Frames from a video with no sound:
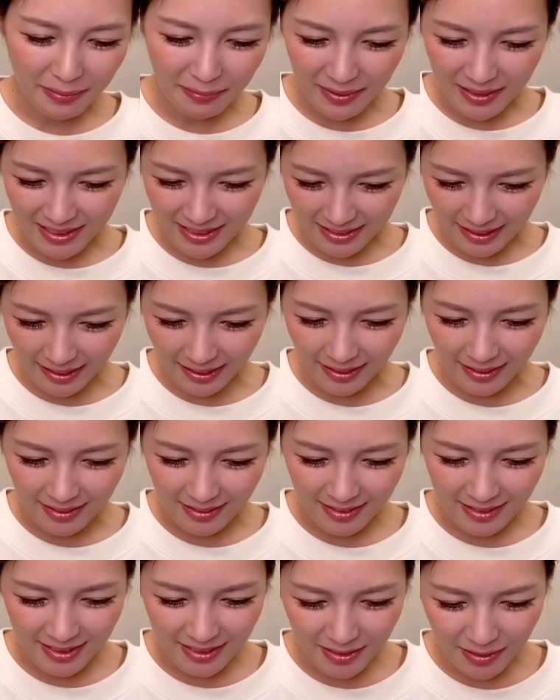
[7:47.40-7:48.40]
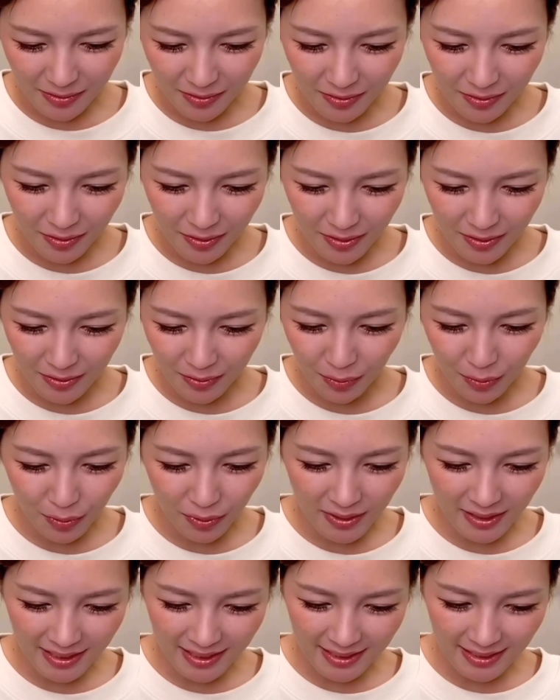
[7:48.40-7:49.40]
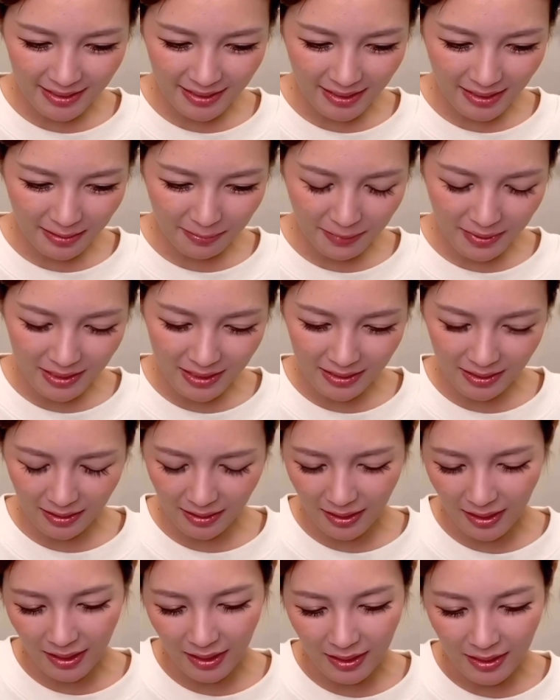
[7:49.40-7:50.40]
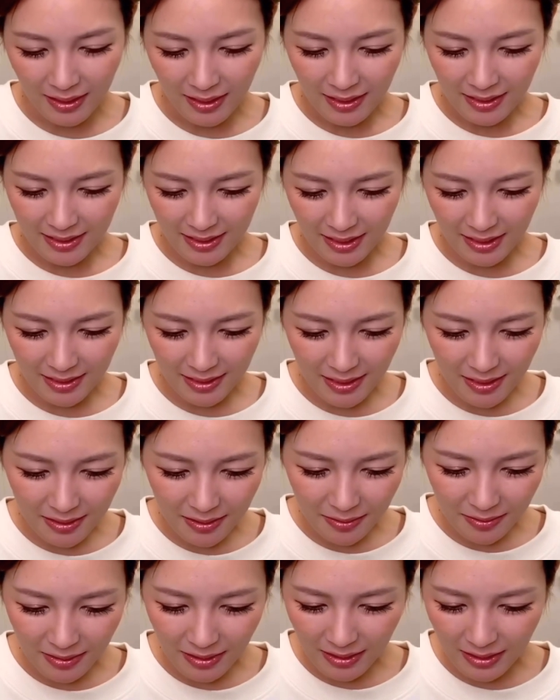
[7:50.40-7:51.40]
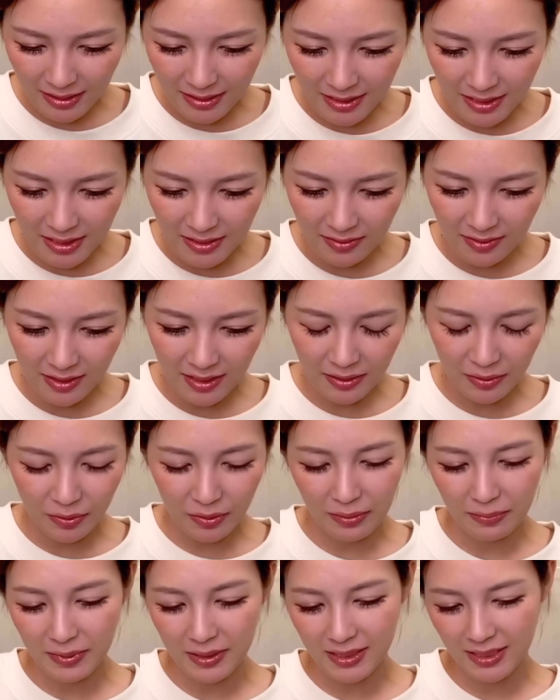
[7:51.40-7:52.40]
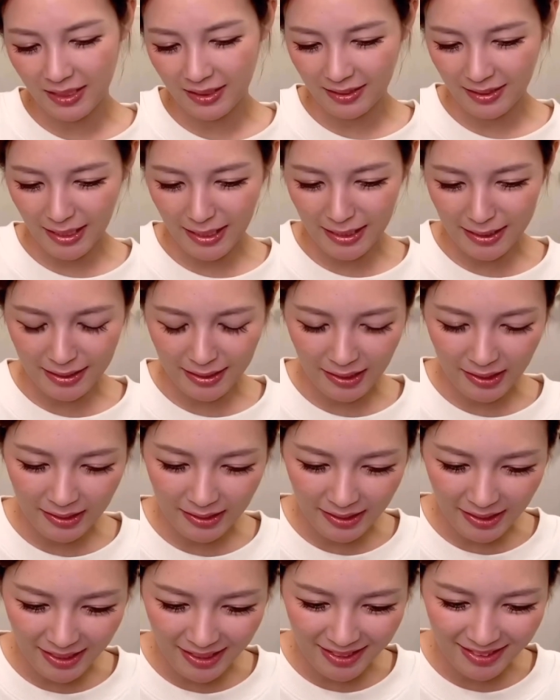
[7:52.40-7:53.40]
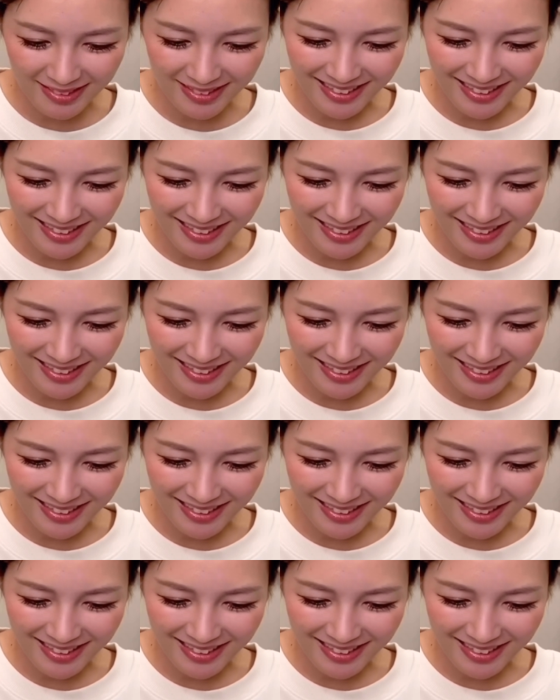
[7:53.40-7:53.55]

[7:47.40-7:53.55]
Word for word: して、吃音ということで聞いていましたが、全然そんな感じには聞こえません。てんてんてん。